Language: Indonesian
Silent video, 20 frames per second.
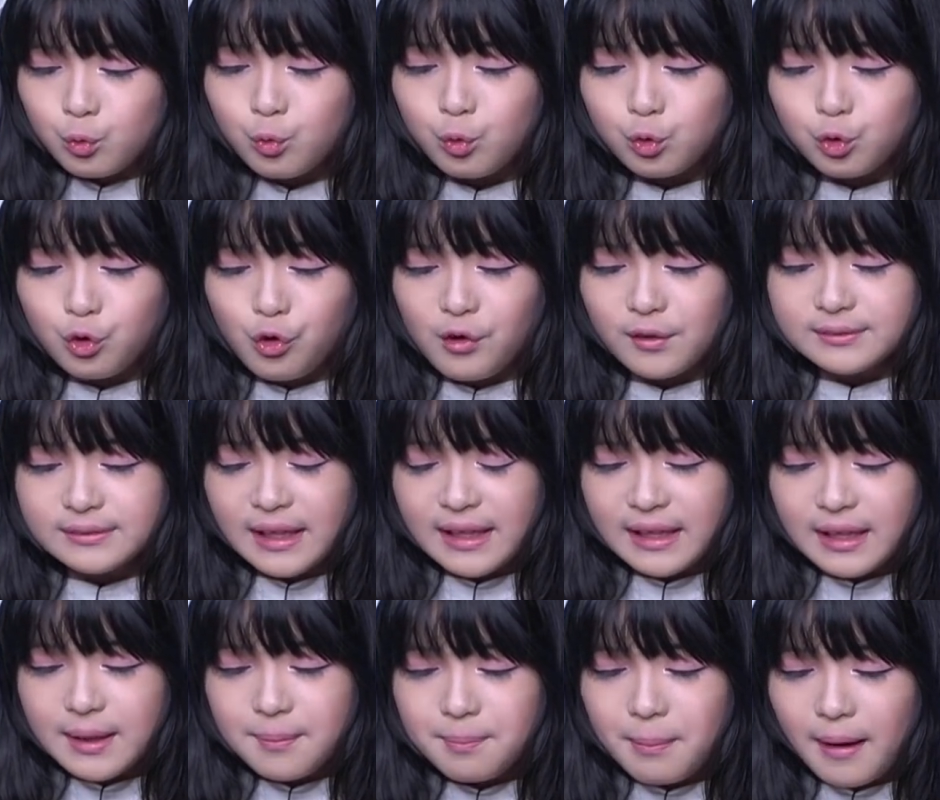Jujur,
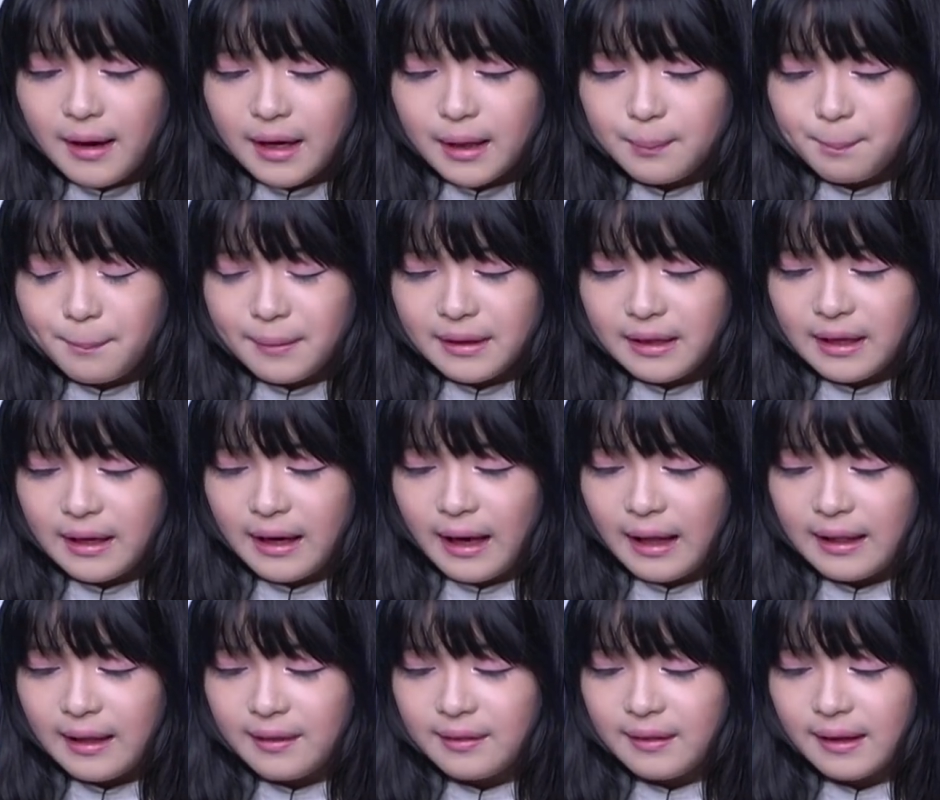ini pakai
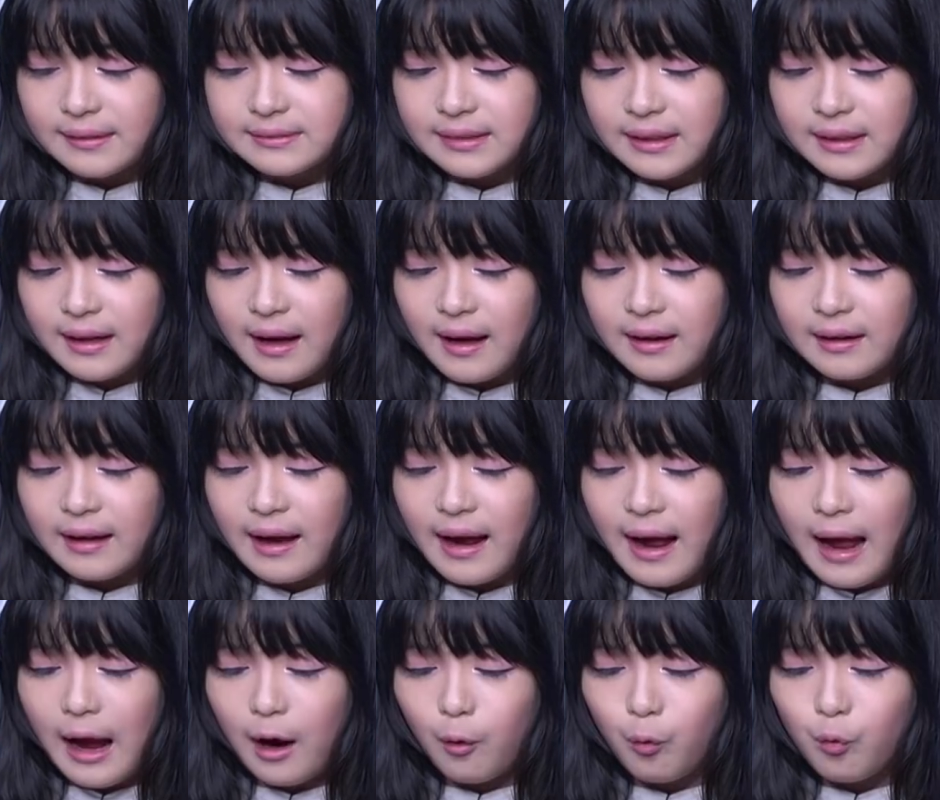peninggalan dari kakek
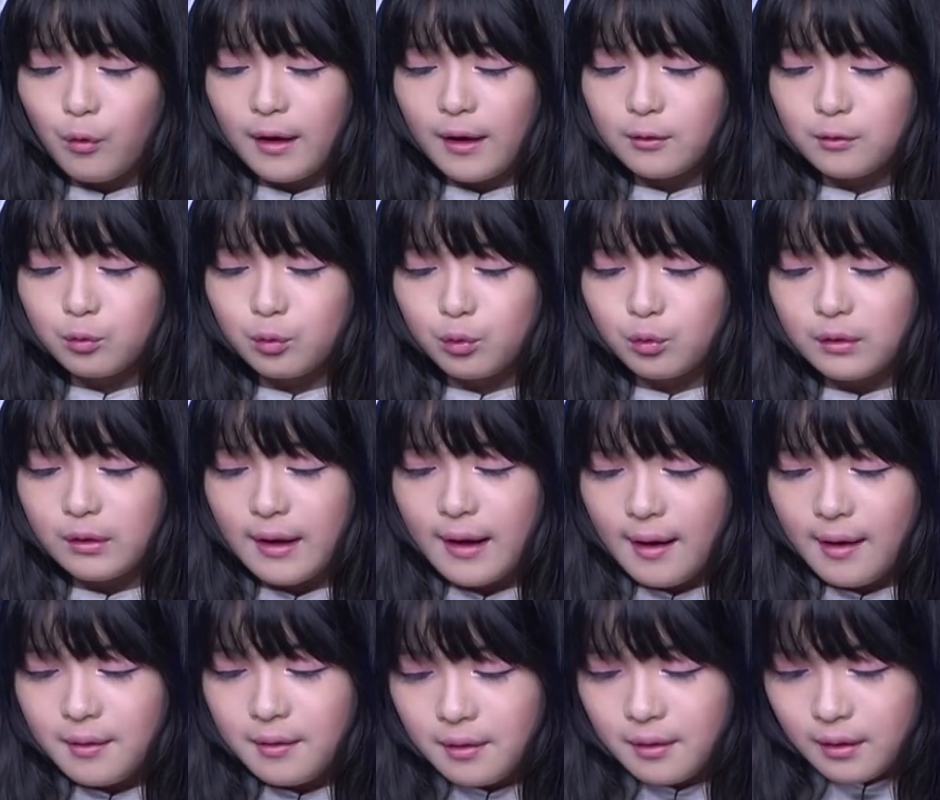aku yang
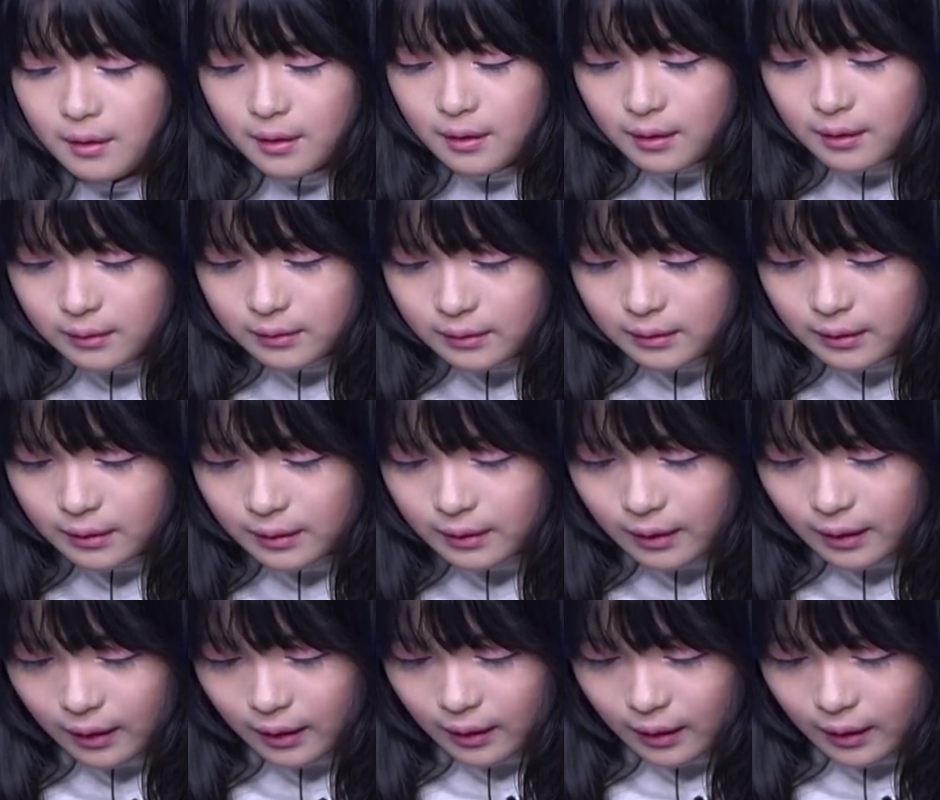sudah di...